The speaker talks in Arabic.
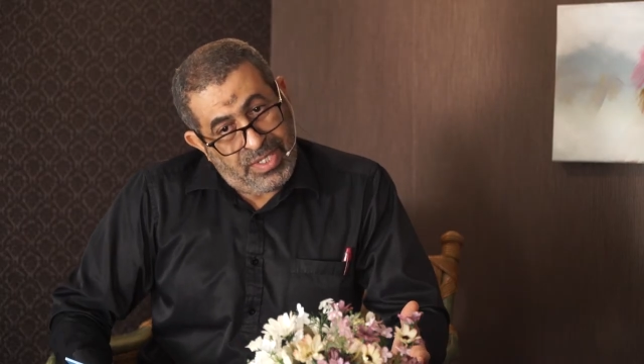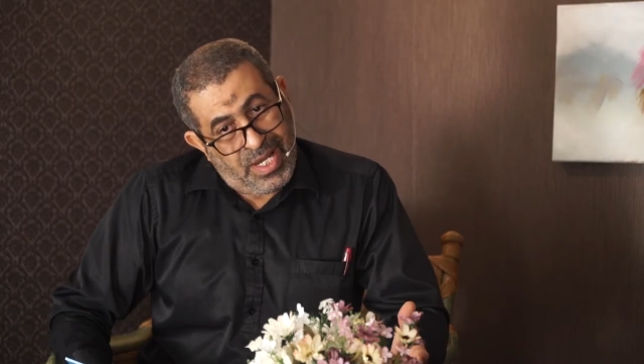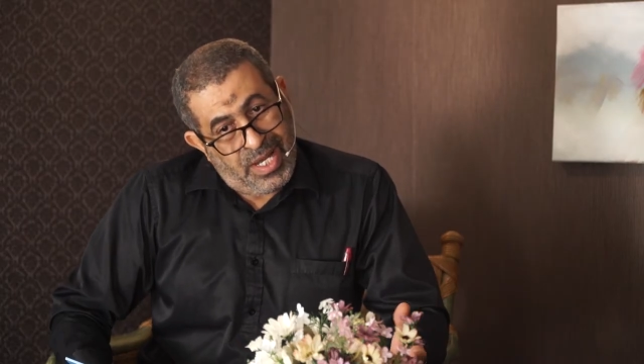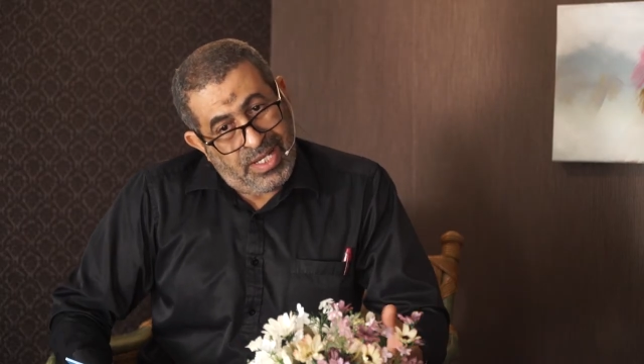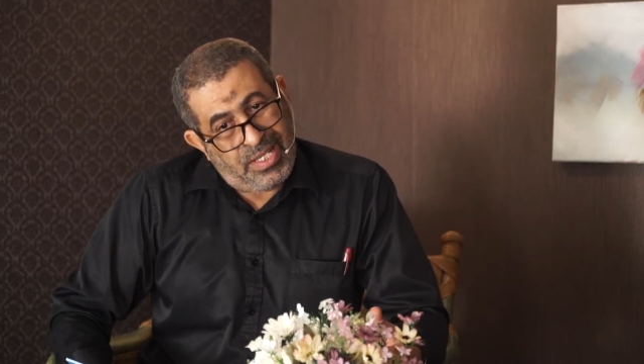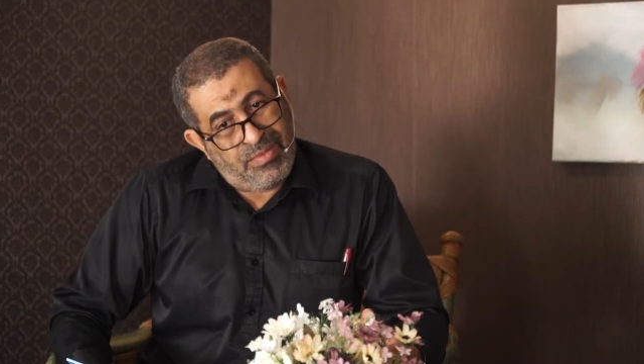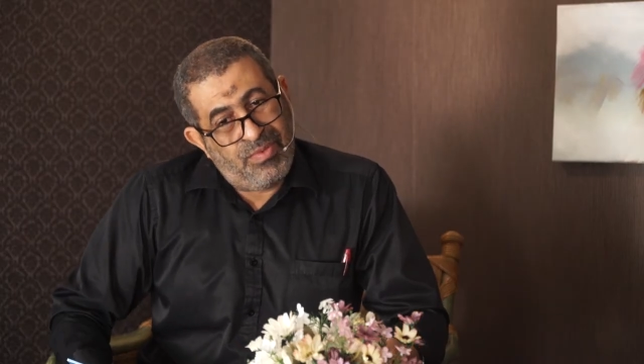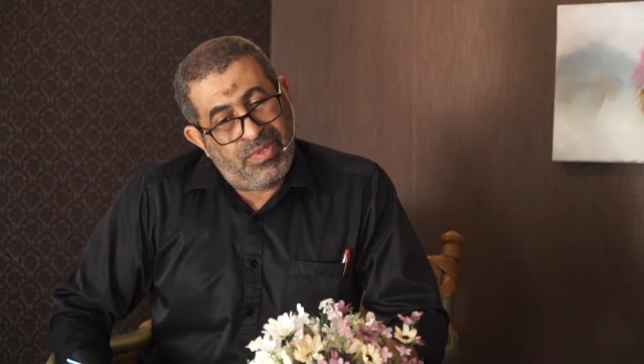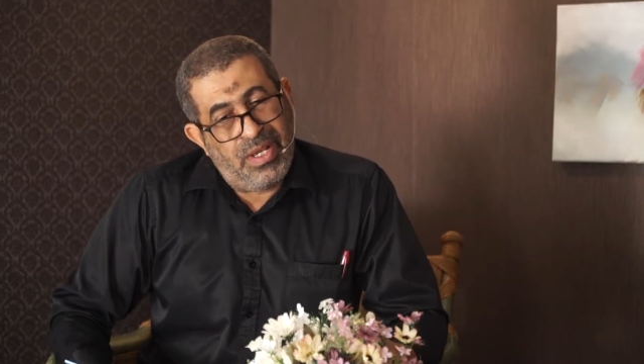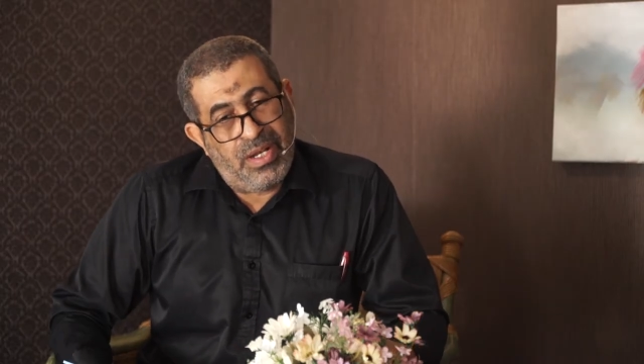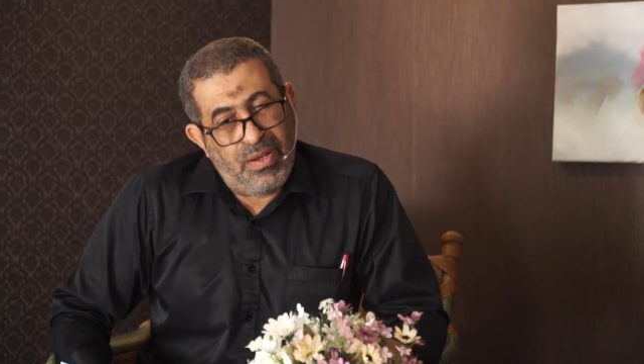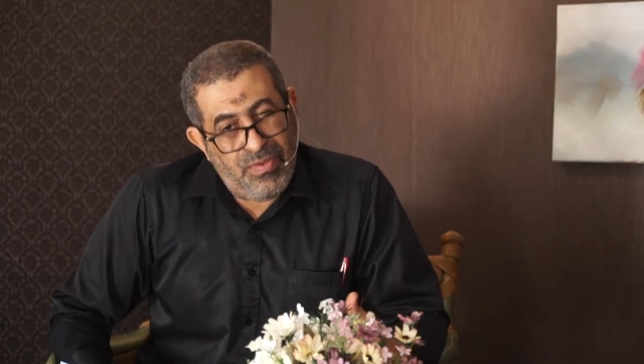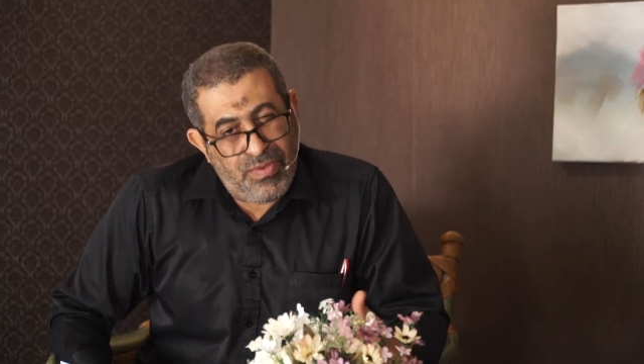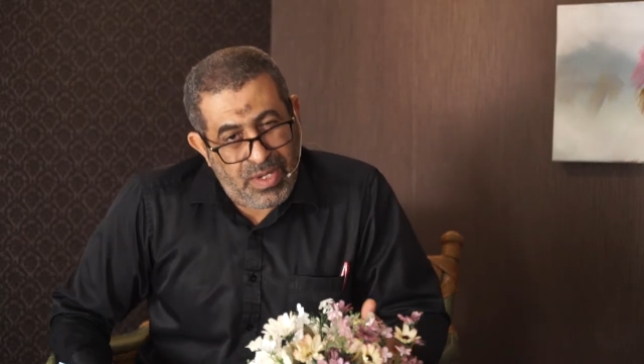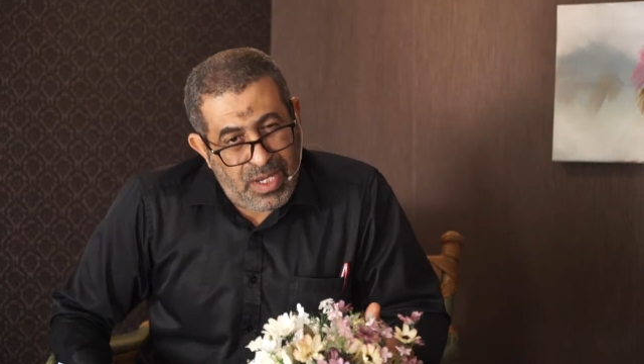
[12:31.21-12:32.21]
كانت
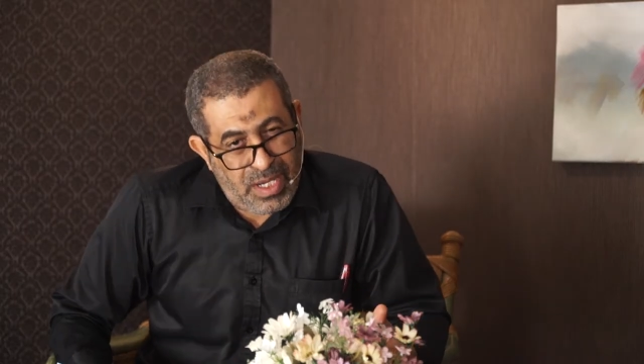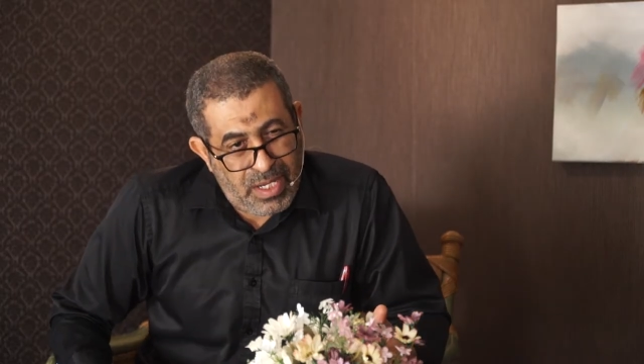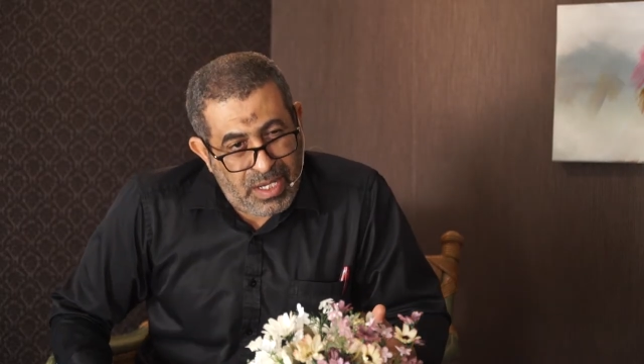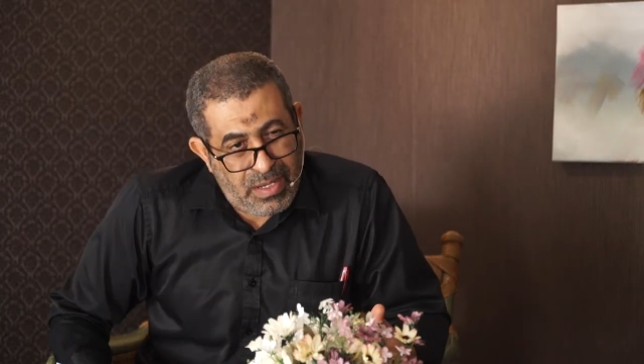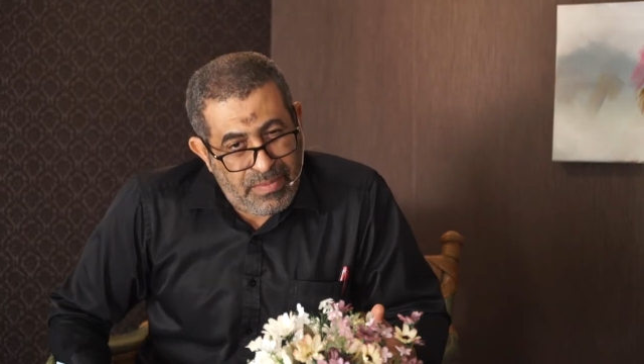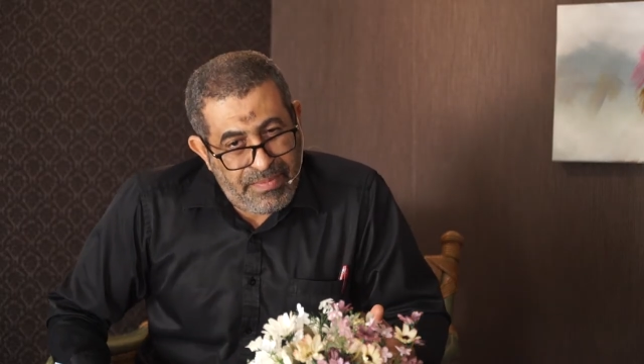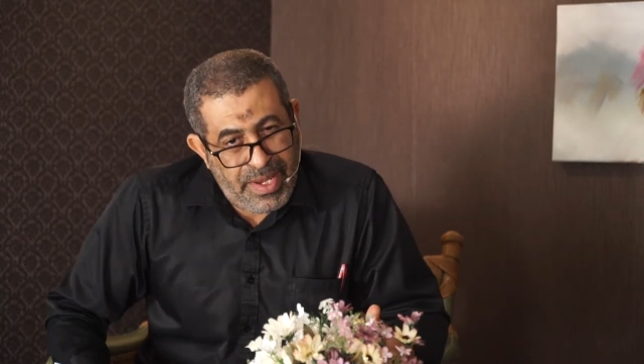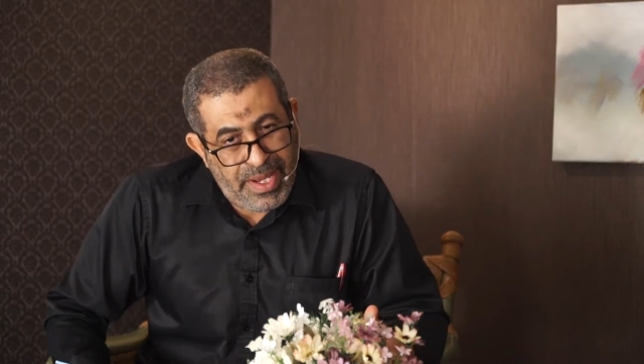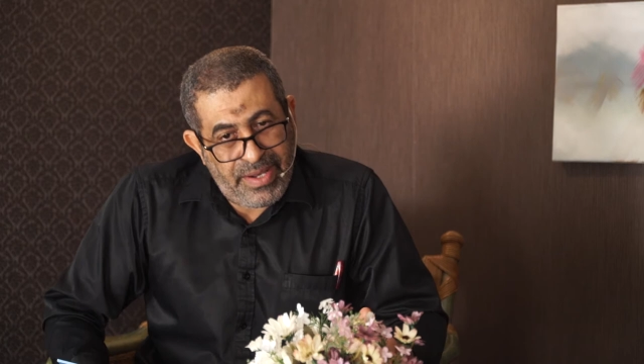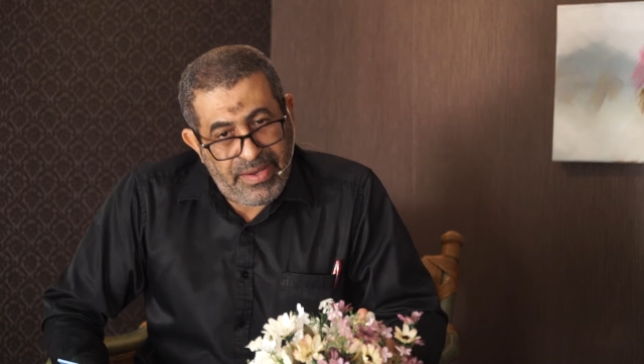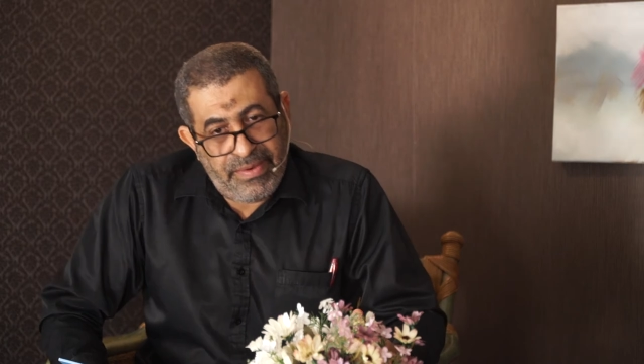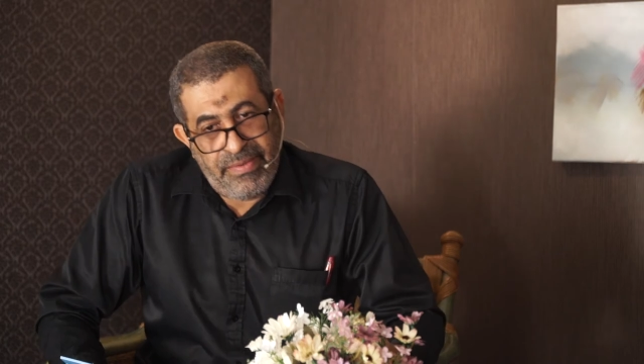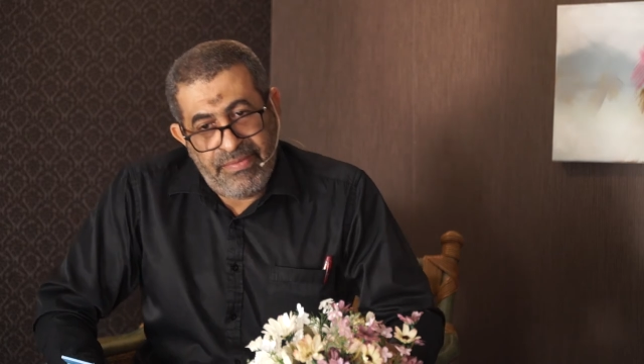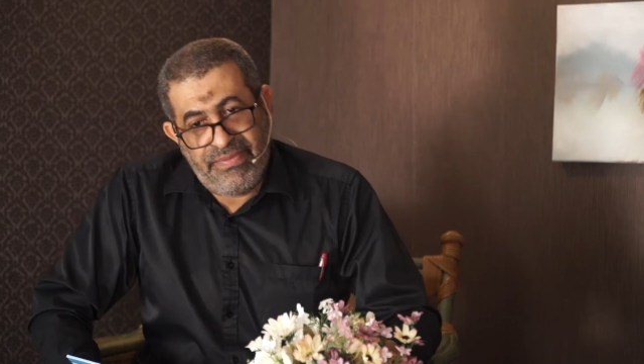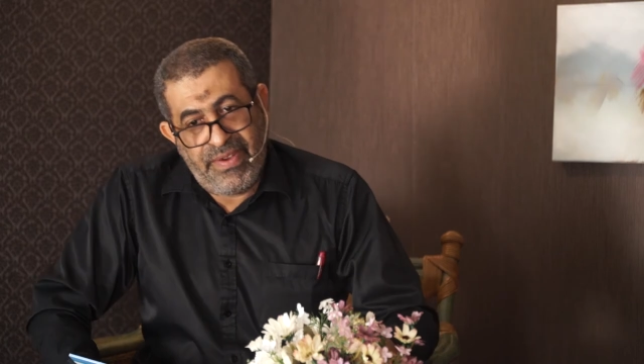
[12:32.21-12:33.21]
متنوعة بين
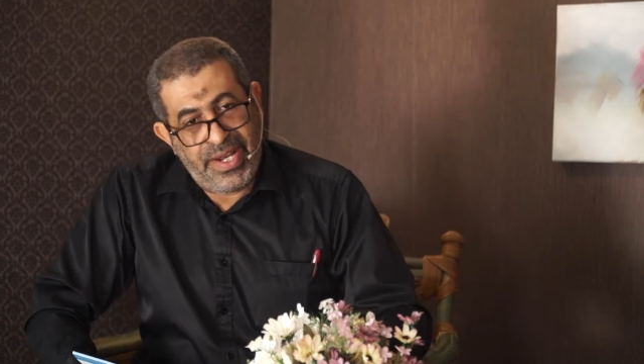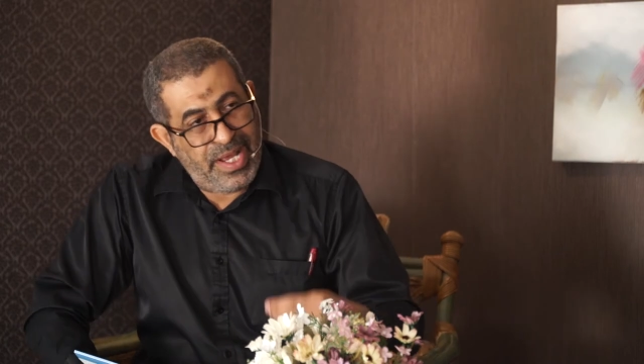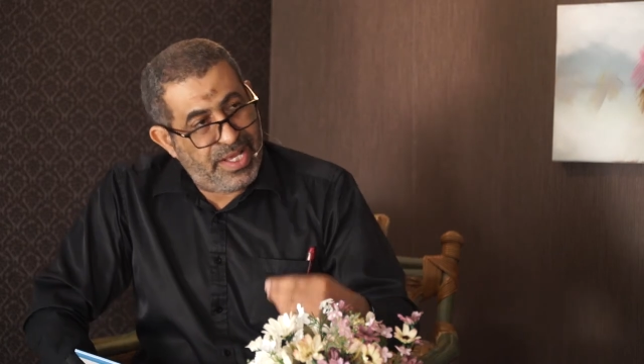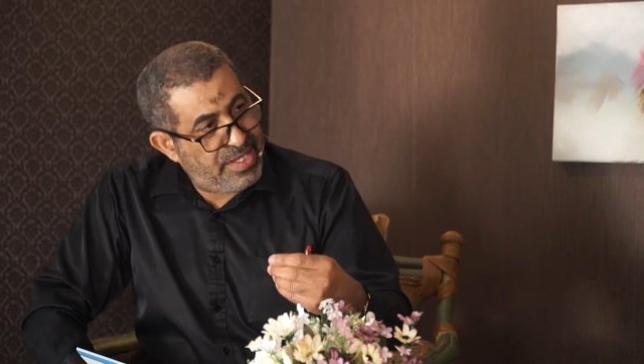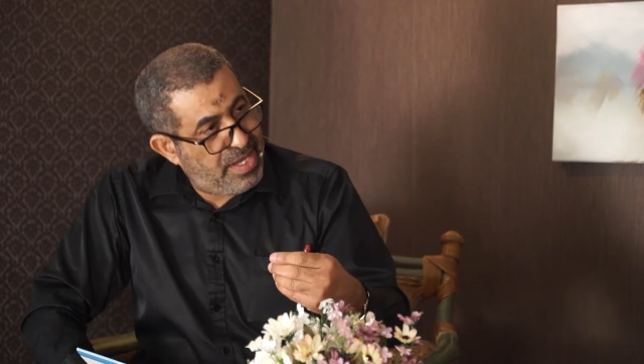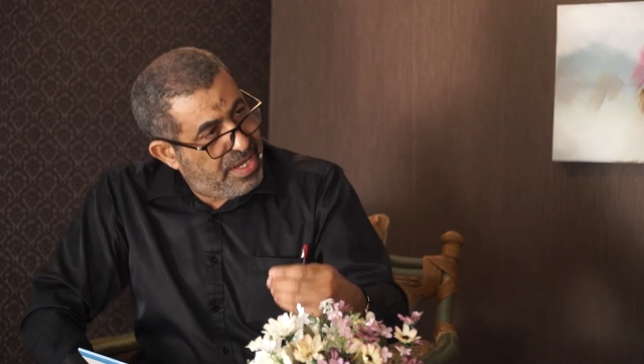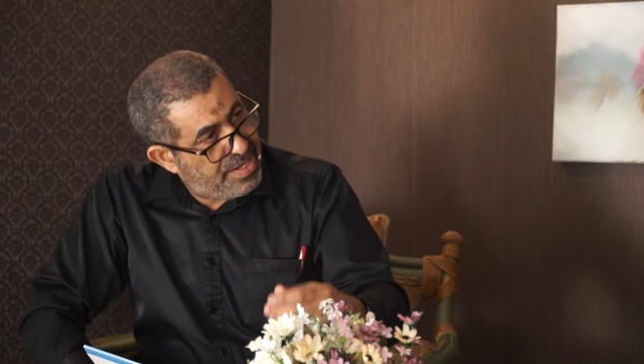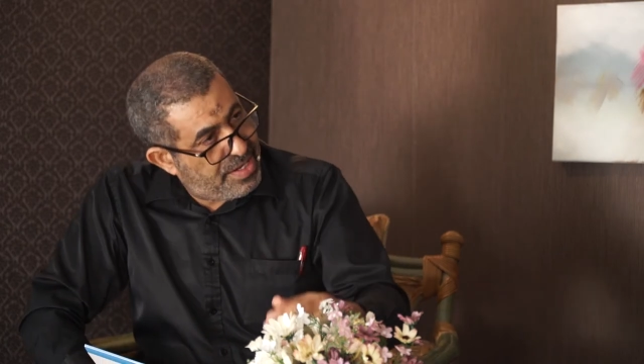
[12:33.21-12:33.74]
فن أداء